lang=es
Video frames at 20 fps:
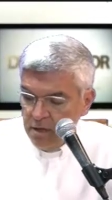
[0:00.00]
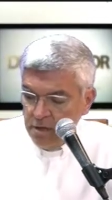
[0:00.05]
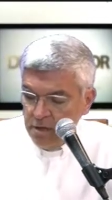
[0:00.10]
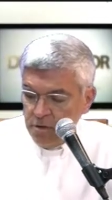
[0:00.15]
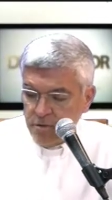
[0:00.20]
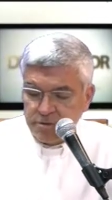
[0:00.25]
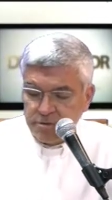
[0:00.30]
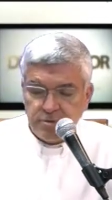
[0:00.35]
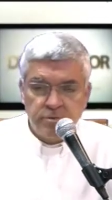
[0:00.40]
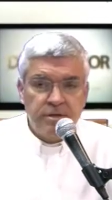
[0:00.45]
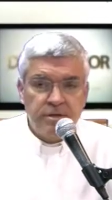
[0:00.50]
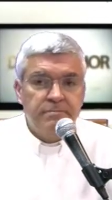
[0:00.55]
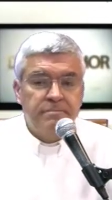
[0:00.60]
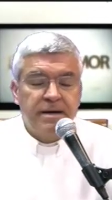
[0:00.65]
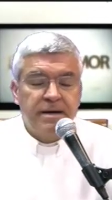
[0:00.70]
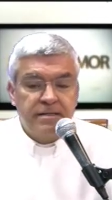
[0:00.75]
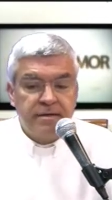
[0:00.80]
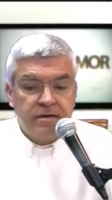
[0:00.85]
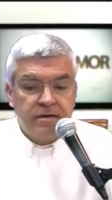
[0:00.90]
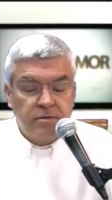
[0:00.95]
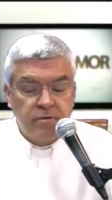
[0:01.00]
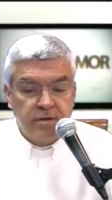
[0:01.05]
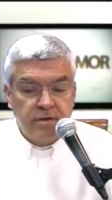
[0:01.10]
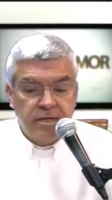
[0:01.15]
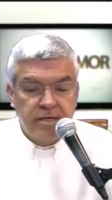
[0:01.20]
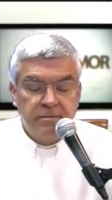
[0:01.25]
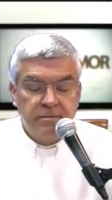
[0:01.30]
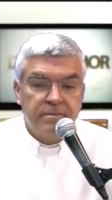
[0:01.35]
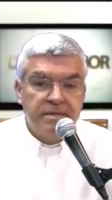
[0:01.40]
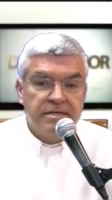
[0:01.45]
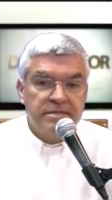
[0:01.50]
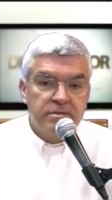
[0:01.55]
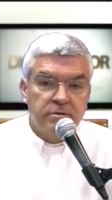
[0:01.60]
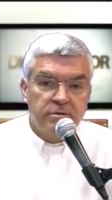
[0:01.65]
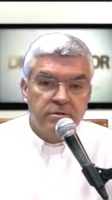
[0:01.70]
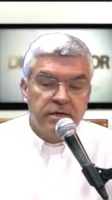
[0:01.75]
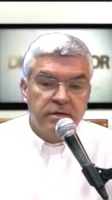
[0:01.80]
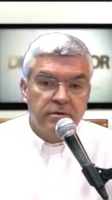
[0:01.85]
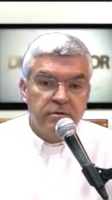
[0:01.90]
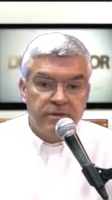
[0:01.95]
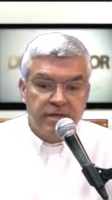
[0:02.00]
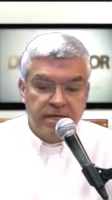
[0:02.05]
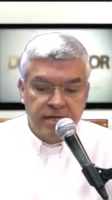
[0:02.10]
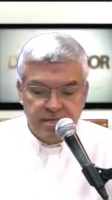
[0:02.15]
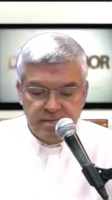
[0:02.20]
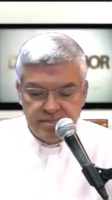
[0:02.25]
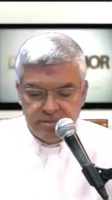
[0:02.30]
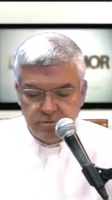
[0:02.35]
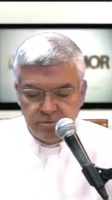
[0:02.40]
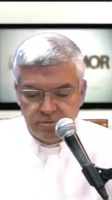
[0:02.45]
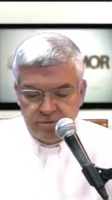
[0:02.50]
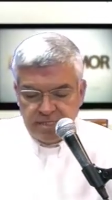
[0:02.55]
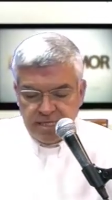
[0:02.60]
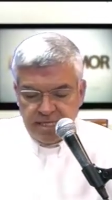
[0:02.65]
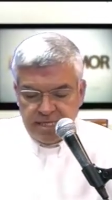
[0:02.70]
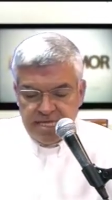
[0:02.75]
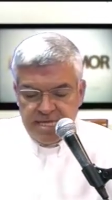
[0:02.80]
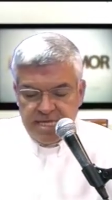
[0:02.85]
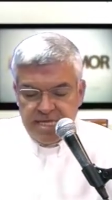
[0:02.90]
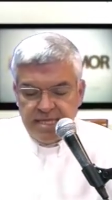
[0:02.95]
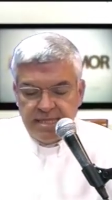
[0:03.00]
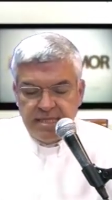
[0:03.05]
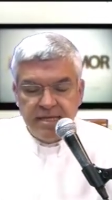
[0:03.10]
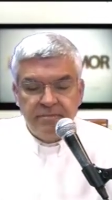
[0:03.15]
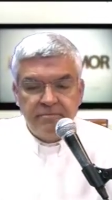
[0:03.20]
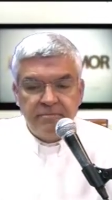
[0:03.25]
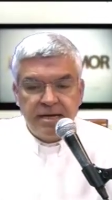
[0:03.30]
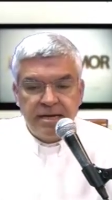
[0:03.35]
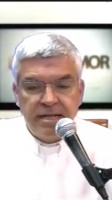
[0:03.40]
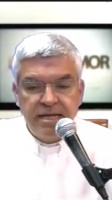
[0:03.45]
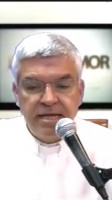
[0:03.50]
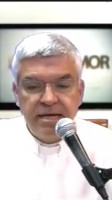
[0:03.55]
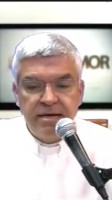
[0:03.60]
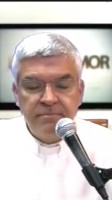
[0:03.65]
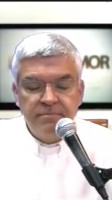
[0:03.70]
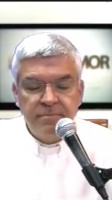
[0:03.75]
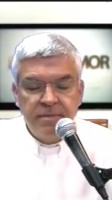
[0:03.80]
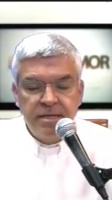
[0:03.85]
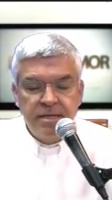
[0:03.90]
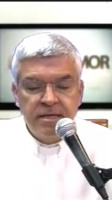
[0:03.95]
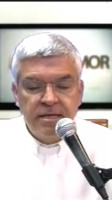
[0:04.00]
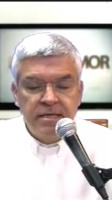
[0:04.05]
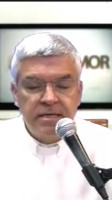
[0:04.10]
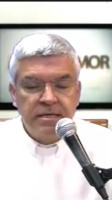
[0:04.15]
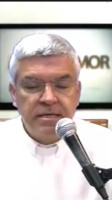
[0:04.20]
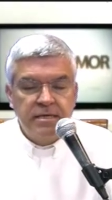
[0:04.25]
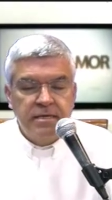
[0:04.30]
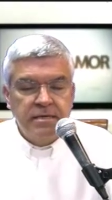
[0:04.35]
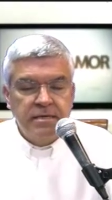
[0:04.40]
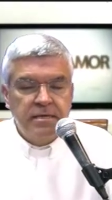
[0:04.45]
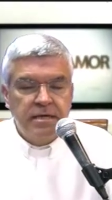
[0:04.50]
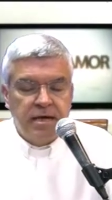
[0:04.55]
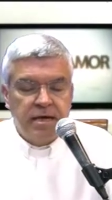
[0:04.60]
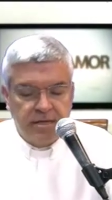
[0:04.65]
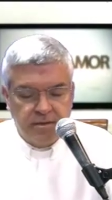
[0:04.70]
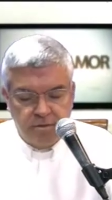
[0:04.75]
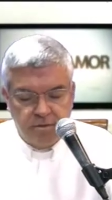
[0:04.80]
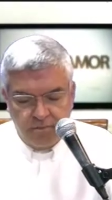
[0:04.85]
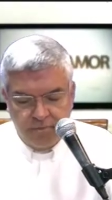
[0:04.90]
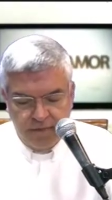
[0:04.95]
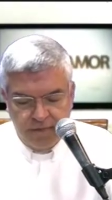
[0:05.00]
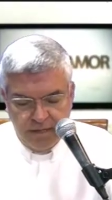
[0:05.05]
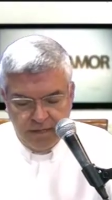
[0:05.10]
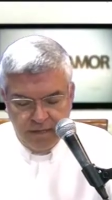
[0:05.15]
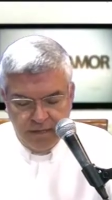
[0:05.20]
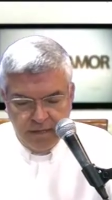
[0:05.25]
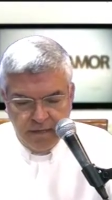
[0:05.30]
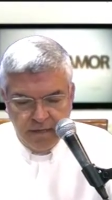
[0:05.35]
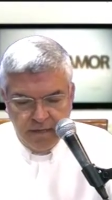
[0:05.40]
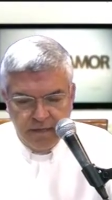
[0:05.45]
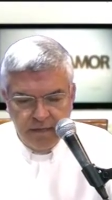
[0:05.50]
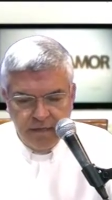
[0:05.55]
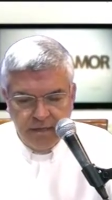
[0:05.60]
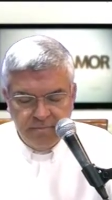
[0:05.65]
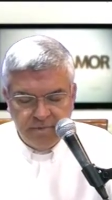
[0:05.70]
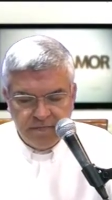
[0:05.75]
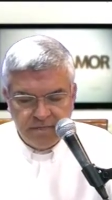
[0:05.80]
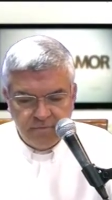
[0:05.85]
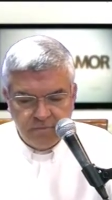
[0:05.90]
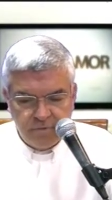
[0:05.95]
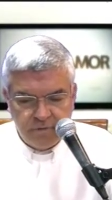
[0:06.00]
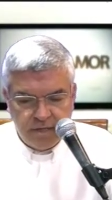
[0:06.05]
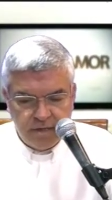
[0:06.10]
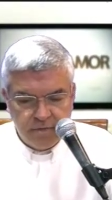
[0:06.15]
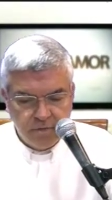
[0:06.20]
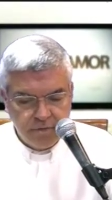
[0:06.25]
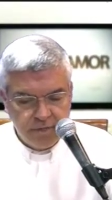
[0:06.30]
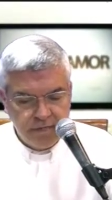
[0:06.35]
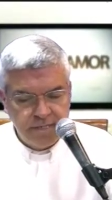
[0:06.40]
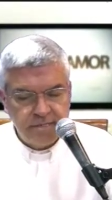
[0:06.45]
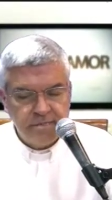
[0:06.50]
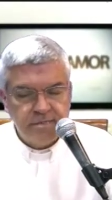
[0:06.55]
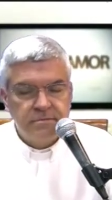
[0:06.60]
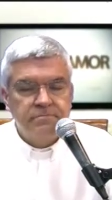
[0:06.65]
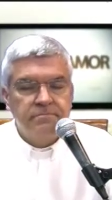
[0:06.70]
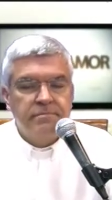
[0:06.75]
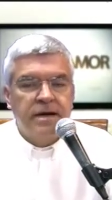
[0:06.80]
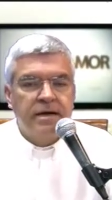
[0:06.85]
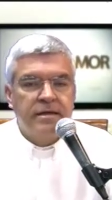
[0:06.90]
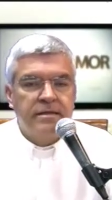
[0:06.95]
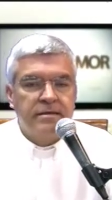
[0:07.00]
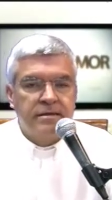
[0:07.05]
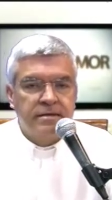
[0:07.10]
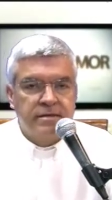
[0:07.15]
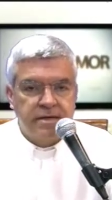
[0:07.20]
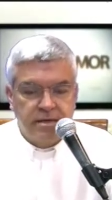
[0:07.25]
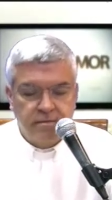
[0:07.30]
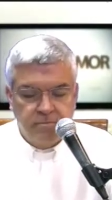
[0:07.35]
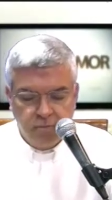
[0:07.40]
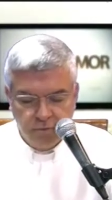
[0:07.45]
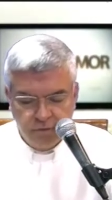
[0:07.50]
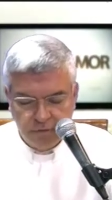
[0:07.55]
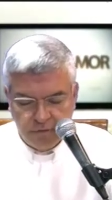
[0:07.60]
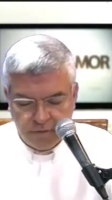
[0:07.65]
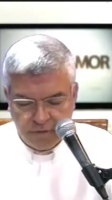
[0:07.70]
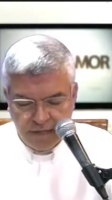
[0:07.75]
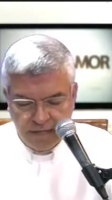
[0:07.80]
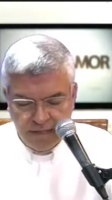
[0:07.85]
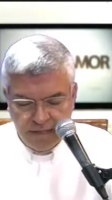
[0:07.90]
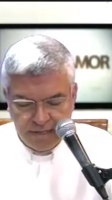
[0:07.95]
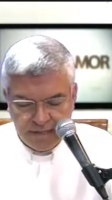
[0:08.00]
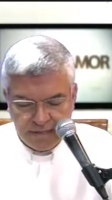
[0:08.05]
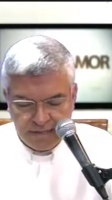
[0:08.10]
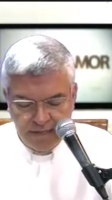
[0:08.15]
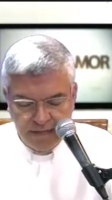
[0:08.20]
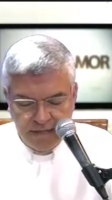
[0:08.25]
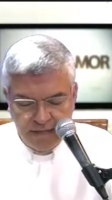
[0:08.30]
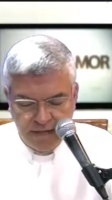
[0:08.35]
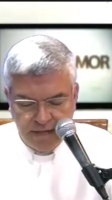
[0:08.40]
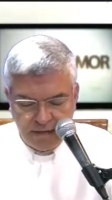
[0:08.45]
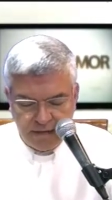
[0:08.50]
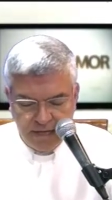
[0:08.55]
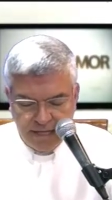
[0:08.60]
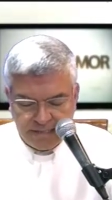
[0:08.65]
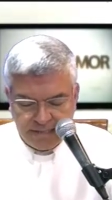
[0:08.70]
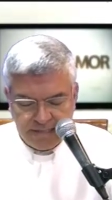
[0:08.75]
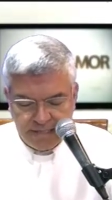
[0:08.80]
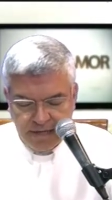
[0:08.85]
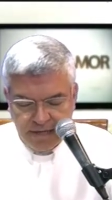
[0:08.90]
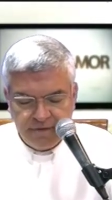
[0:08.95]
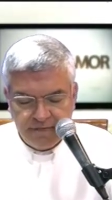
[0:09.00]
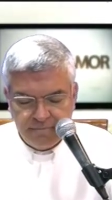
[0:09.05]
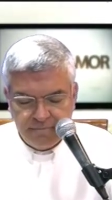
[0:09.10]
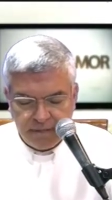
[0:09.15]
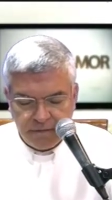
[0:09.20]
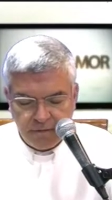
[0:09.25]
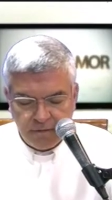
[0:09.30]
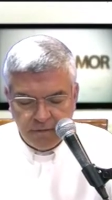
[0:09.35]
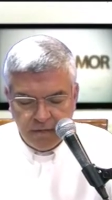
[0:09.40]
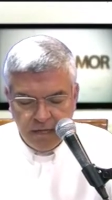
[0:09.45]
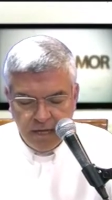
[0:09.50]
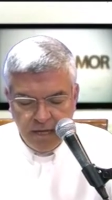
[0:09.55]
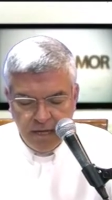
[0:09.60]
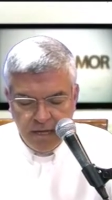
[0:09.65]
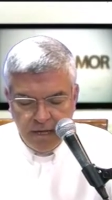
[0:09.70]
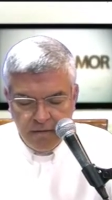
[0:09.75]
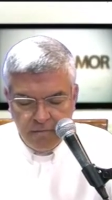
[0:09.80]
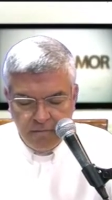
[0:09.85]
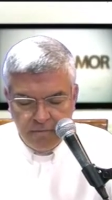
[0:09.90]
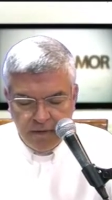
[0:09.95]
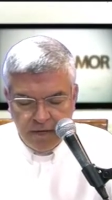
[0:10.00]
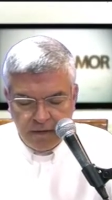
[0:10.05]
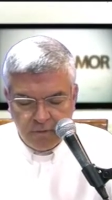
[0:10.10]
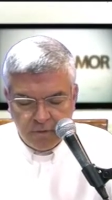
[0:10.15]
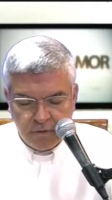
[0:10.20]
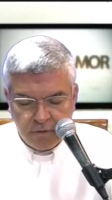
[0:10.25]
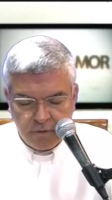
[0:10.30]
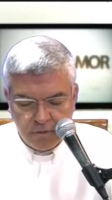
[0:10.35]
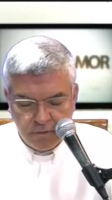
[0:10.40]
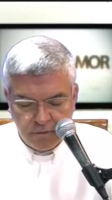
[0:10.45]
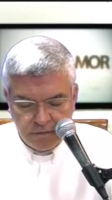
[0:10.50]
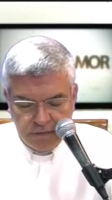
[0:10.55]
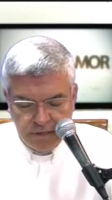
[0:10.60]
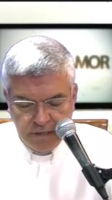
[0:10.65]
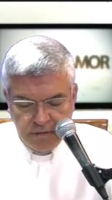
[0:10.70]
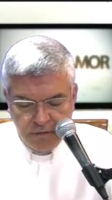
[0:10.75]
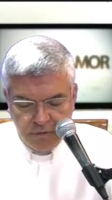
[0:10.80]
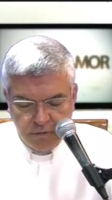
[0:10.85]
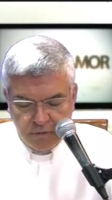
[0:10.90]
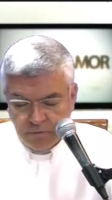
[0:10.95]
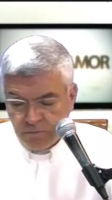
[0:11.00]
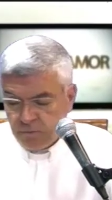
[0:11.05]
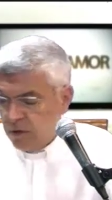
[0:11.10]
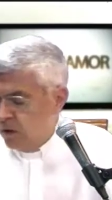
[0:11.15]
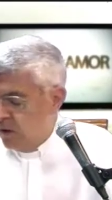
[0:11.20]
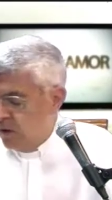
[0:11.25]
Yo soy el Padre Jorge, misionero de Jesús y de María, y a nombre de mis fundadores, Padre Raimundo Reina Esteban, perdón, mejor conocido como